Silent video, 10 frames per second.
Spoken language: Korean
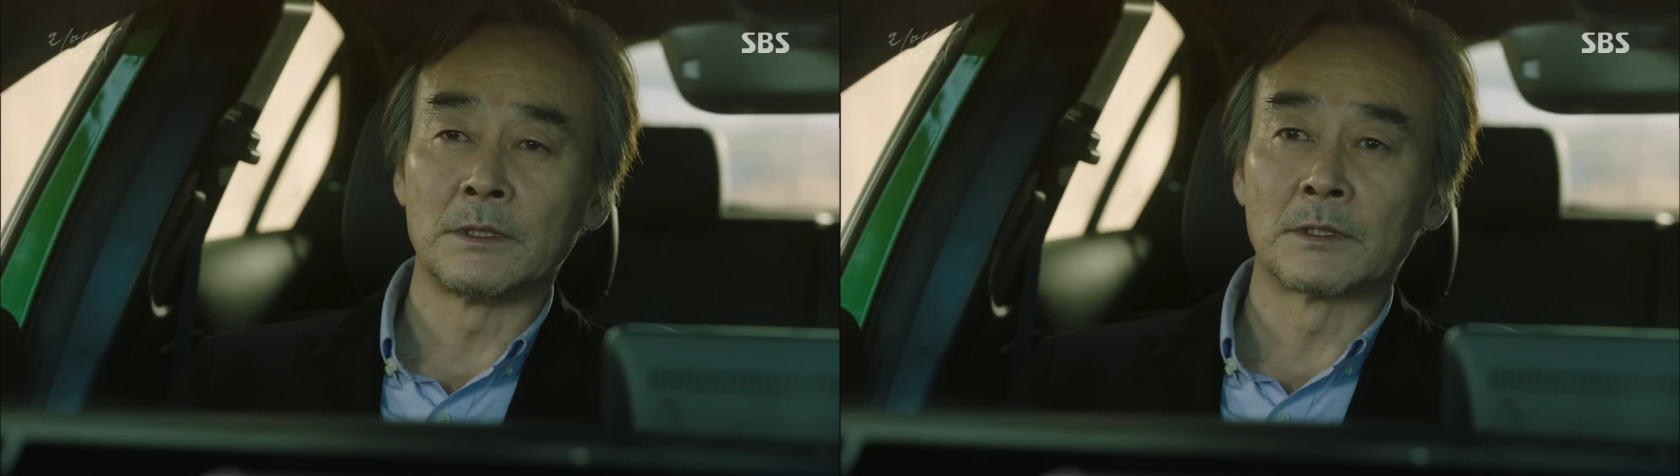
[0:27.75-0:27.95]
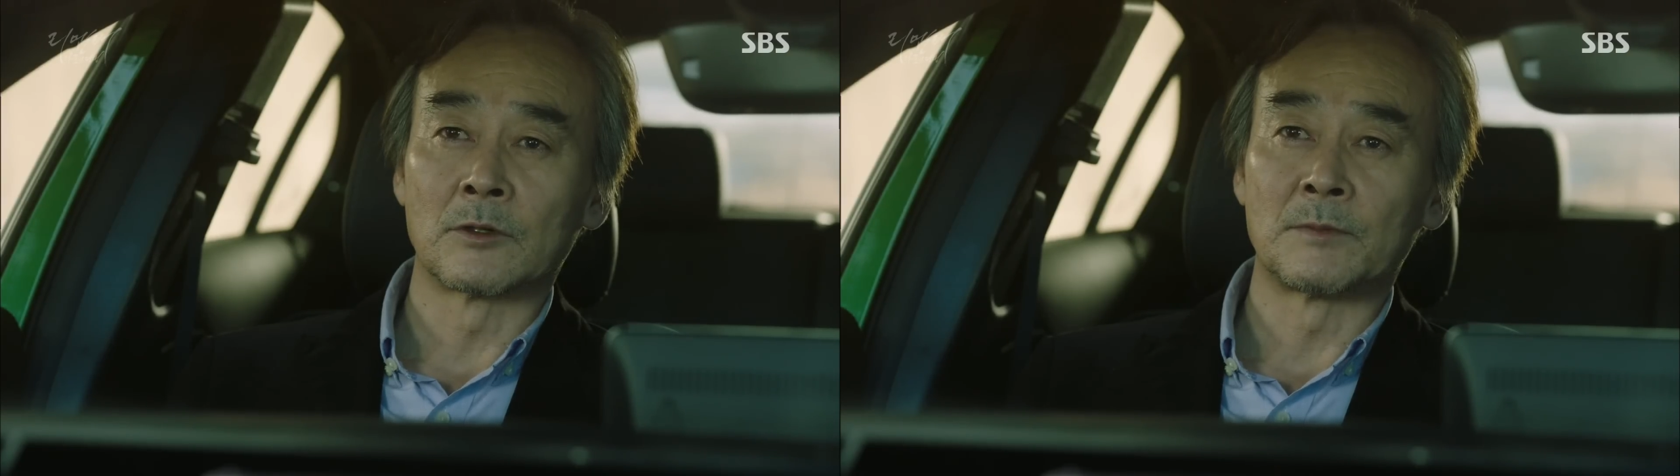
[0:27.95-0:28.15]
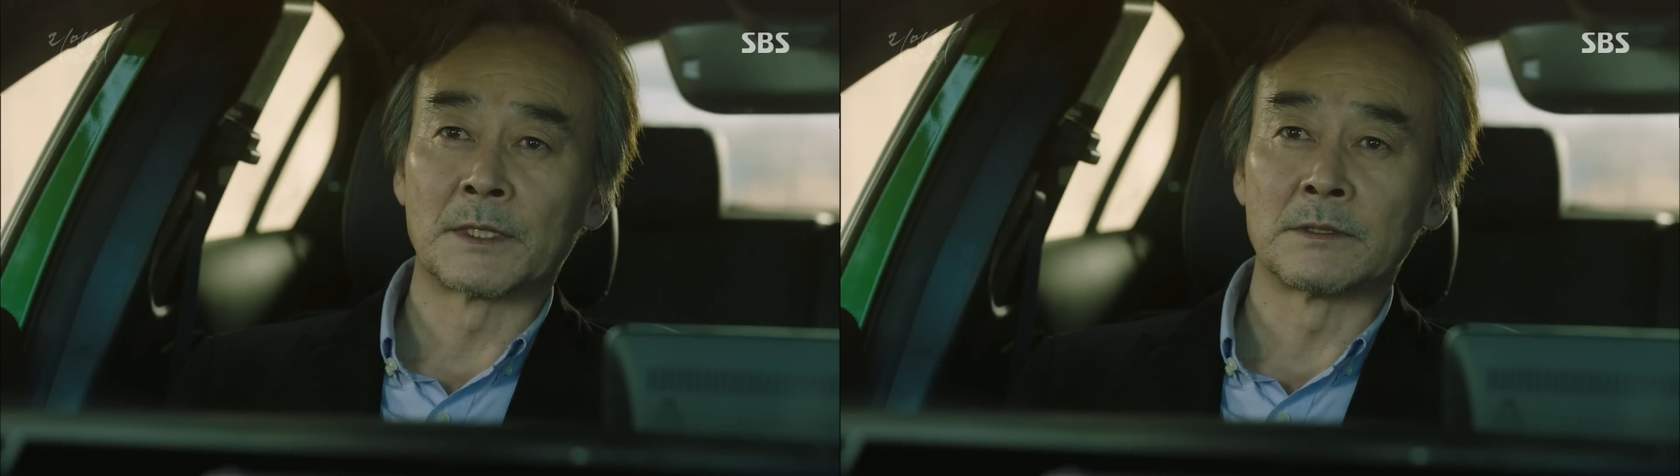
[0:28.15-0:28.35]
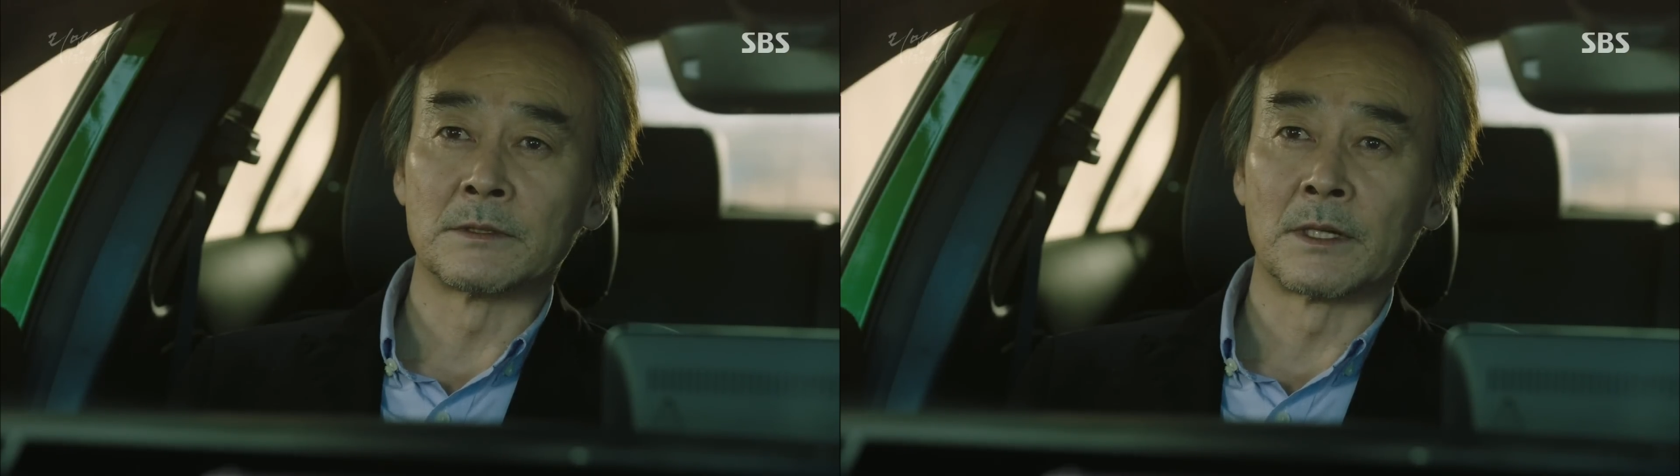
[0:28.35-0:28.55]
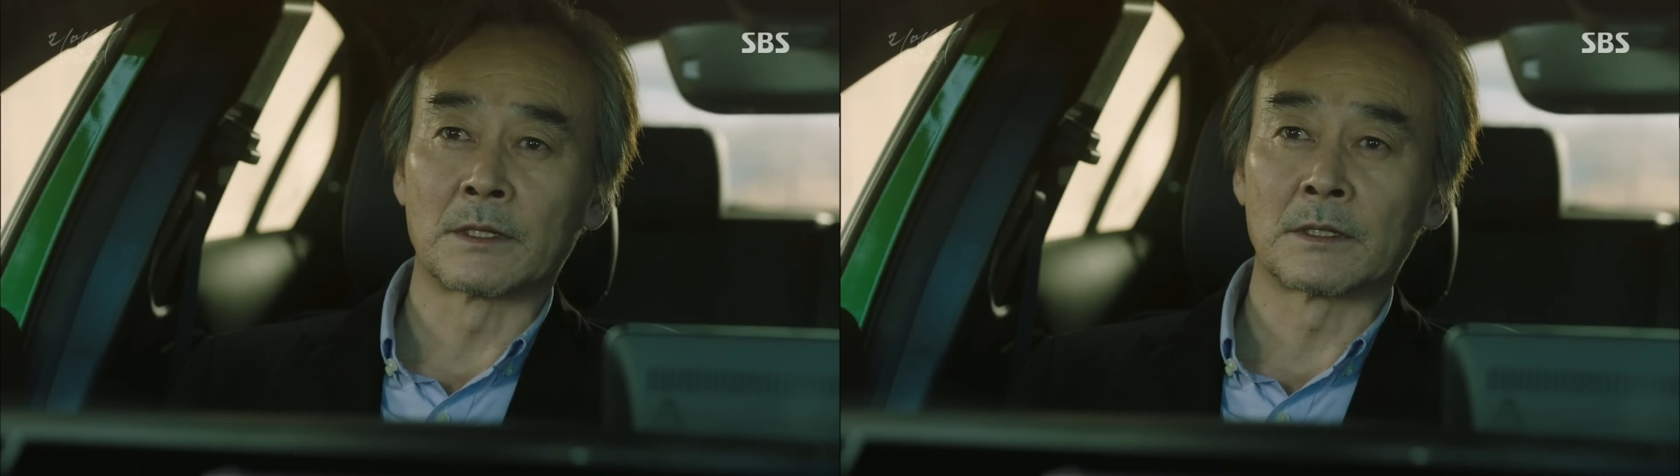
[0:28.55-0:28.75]
일하고
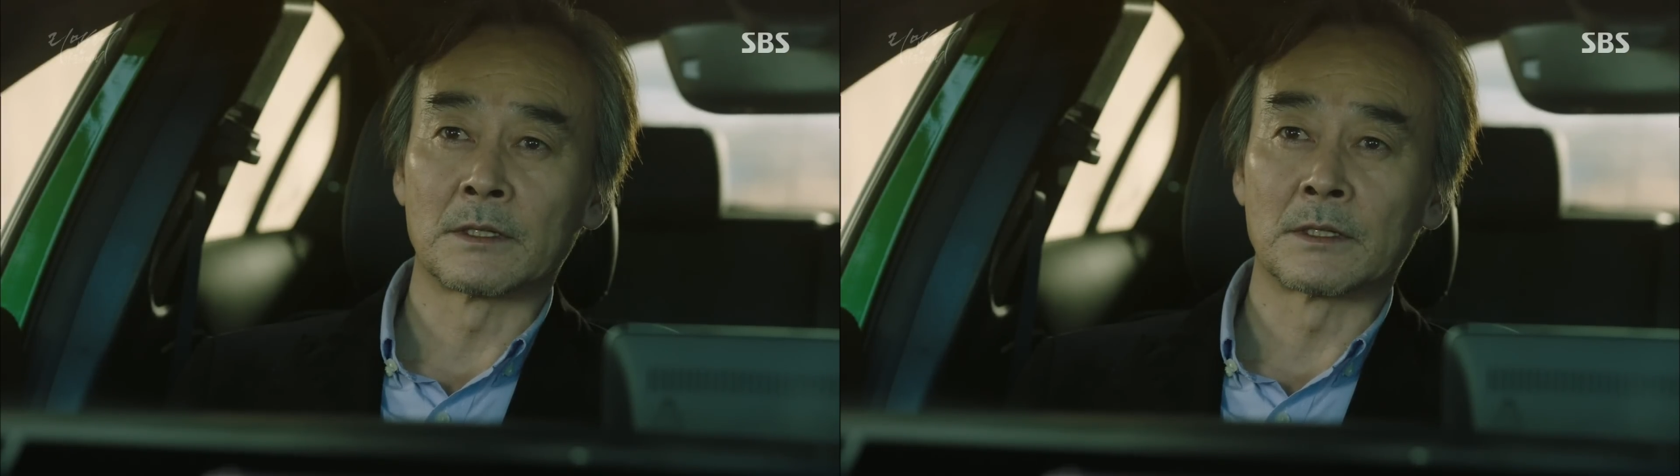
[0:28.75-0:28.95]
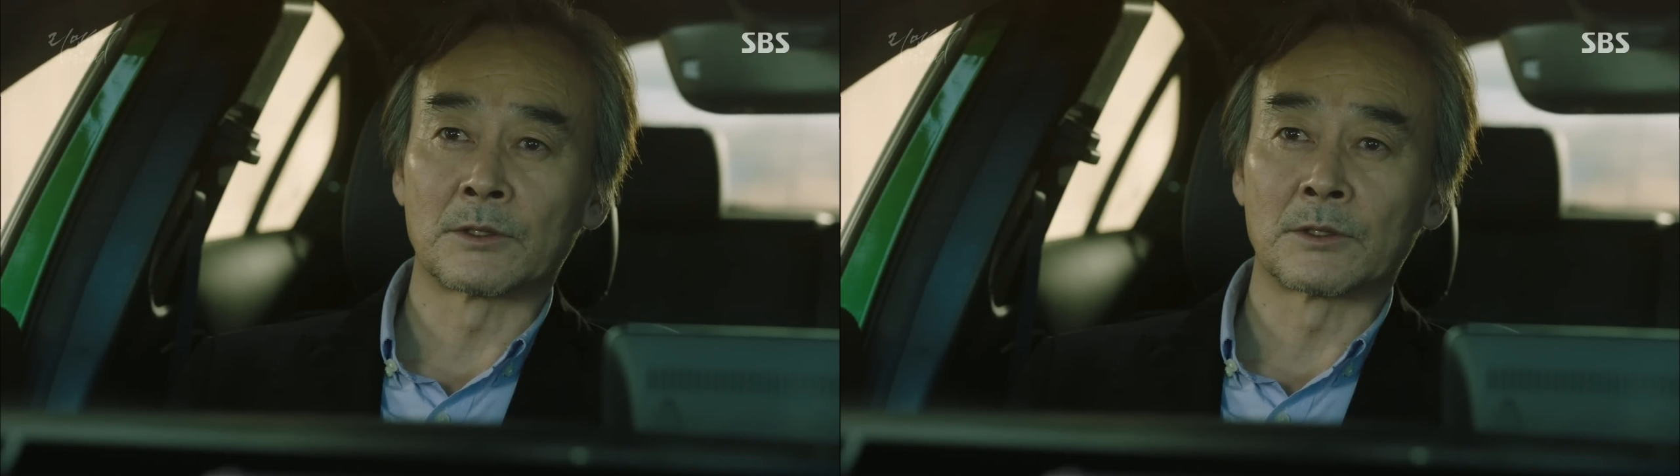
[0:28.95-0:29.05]
받은 대가가